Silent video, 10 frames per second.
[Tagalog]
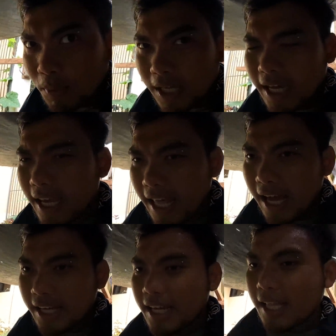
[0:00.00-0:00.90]
tubig,
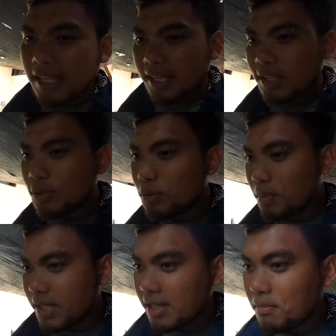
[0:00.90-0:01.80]
kailangan natin ng
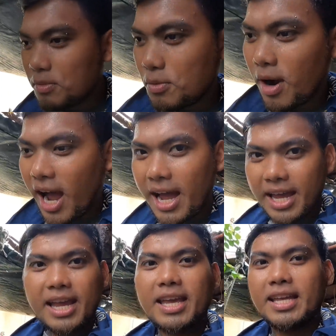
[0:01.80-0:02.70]
tubig sa
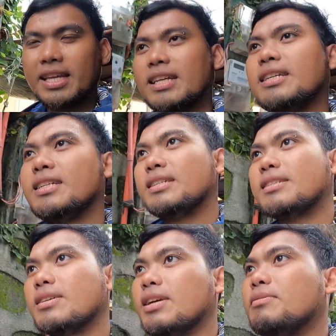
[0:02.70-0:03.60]
buhay.
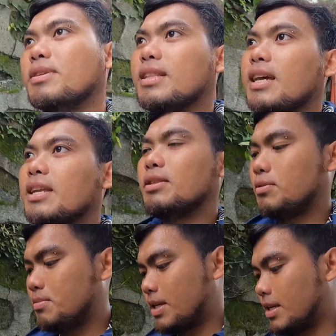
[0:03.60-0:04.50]
So, inom muna tayo ng
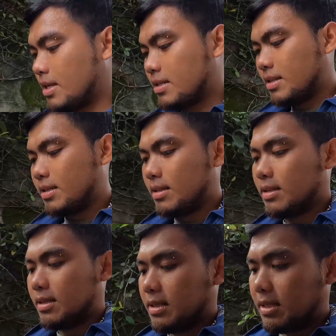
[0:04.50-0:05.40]
tubig.
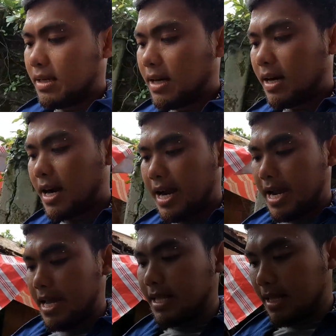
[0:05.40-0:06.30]

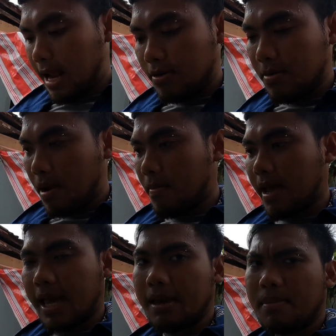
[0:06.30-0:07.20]
Alright. Lalo na
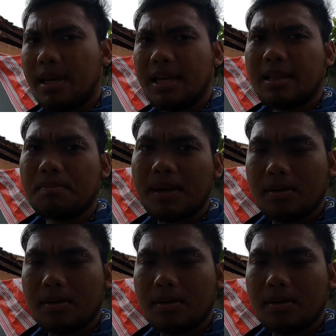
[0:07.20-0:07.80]
mamaya eh mainit ang